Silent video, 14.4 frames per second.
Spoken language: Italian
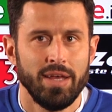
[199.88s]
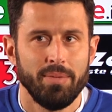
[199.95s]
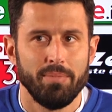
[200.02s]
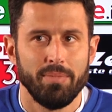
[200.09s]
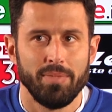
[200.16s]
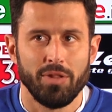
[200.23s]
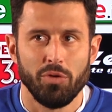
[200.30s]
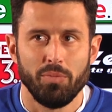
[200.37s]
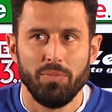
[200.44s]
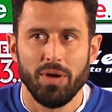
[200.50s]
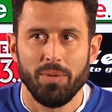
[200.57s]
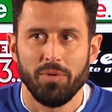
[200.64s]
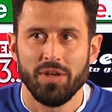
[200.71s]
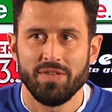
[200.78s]

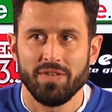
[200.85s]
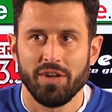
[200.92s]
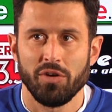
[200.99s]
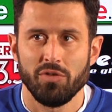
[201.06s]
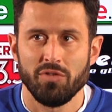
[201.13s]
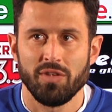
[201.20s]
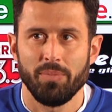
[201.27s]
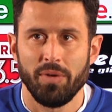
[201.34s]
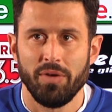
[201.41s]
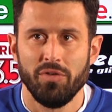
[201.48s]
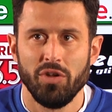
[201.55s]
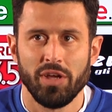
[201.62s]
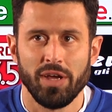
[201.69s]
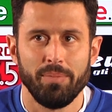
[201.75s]
dobbiamo essere
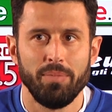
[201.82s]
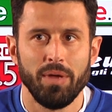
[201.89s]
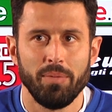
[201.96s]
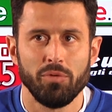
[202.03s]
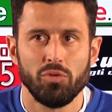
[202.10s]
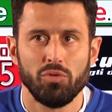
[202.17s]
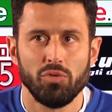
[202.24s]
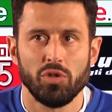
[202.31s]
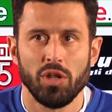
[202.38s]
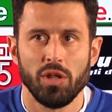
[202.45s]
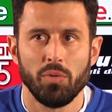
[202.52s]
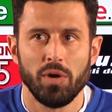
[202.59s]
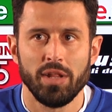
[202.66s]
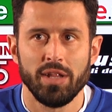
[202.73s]
consapevoli che abbiamo tutte
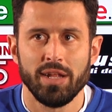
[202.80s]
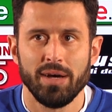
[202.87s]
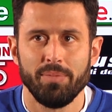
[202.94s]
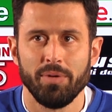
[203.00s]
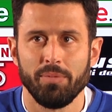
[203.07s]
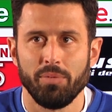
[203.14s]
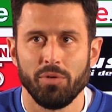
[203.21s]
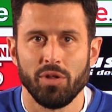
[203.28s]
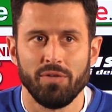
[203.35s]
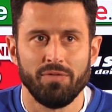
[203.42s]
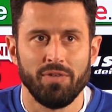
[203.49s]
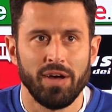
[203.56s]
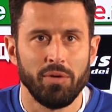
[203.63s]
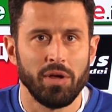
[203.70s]
le qualità per poter
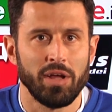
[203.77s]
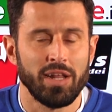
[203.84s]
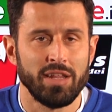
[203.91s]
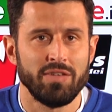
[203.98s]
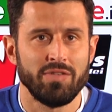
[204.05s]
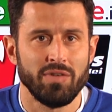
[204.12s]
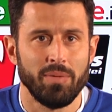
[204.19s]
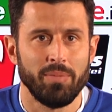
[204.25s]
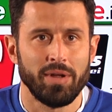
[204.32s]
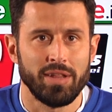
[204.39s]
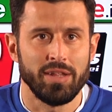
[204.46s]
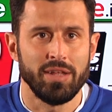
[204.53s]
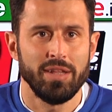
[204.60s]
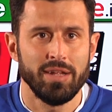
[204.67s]
fare una grandissima
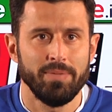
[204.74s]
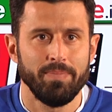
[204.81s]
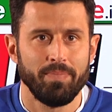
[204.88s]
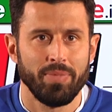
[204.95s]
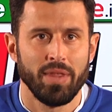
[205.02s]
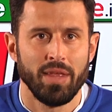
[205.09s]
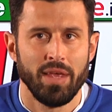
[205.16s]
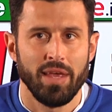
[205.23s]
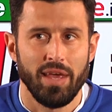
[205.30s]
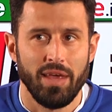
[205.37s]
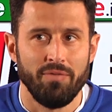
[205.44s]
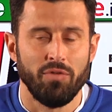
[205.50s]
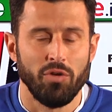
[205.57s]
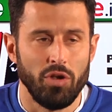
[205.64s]
partita
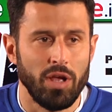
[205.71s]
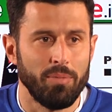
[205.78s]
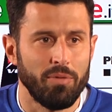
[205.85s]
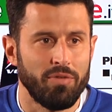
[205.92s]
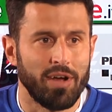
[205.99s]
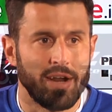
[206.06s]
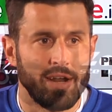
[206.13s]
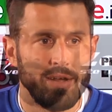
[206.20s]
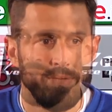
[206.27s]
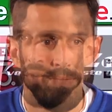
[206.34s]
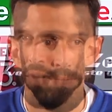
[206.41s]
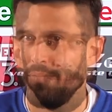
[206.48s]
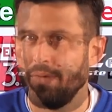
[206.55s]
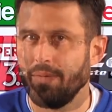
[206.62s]
e vogliamo farla.
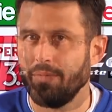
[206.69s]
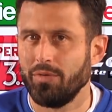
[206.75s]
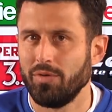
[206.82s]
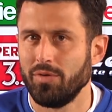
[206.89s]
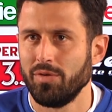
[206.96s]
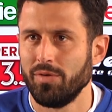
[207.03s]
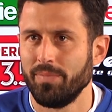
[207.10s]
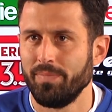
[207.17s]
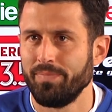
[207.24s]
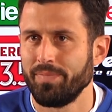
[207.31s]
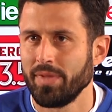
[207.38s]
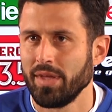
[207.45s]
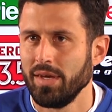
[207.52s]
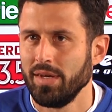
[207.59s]
Noi abbiamo
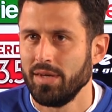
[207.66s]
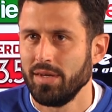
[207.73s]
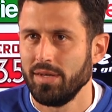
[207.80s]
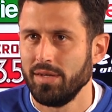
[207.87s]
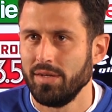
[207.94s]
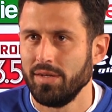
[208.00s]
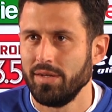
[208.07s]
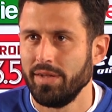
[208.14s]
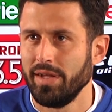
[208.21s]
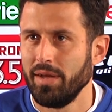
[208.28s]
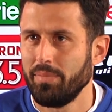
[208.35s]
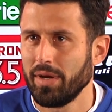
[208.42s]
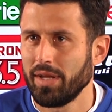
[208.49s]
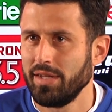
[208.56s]
eh,
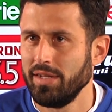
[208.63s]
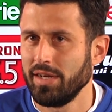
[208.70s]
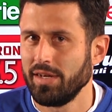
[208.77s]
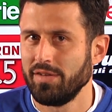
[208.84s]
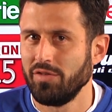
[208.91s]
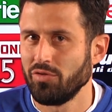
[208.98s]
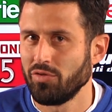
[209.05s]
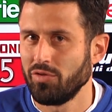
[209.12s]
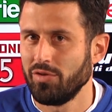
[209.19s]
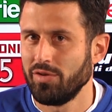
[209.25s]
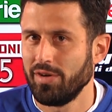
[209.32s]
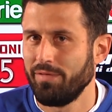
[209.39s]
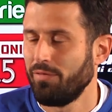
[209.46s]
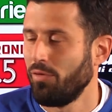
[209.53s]
delle partite che si
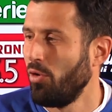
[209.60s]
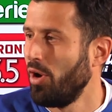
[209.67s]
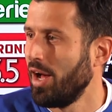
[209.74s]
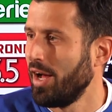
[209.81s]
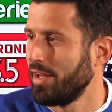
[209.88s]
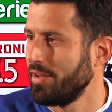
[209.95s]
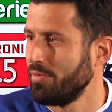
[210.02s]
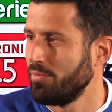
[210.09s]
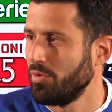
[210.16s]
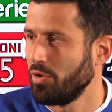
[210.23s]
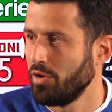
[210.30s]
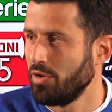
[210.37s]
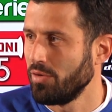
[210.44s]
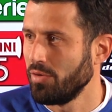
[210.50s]
sono affollate un
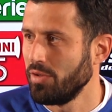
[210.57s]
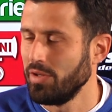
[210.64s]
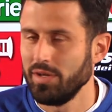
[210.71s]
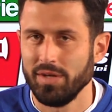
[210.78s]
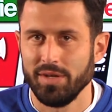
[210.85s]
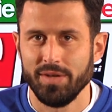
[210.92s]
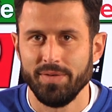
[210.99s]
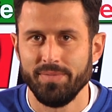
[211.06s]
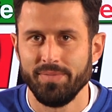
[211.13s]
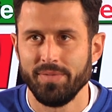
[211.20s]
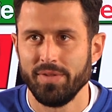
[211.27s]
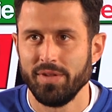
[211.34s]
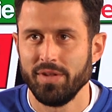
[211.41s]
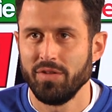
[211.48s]
pochino, quindi
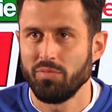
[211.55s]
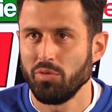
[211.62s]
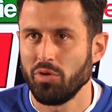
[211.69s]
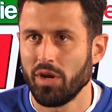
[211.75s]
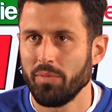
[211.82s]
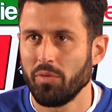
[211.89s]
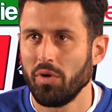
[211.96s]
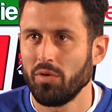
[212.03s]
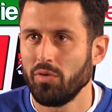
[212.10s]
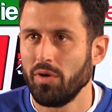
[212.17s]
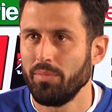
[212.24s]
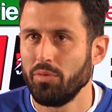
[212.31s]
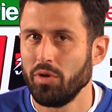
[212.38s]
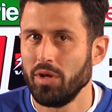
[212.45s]
mm, ne disputeremo
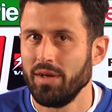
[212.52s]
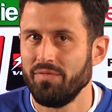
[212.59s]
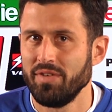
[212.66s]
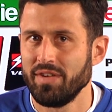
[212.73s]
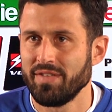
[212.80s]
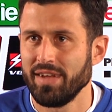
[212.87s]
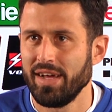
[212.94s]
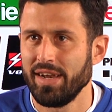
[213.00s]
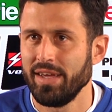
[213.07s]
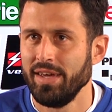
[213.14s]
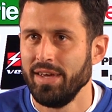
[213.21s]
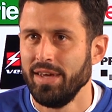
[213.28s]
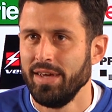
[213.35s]
qualcuna in più degli avversari.